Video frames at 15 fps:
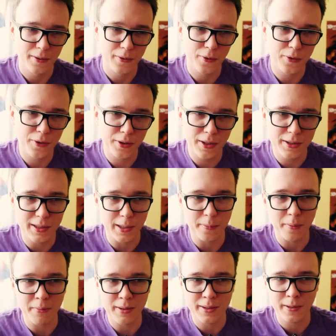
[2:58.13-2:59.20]
różnicy
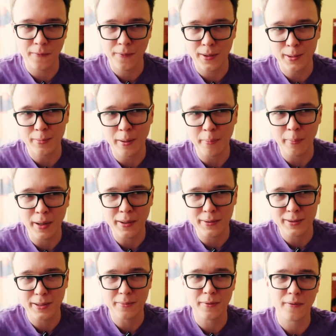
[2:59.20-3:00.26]
pomiędzy filmem
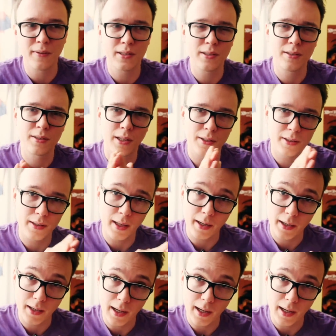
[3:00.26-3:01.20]
mającym 24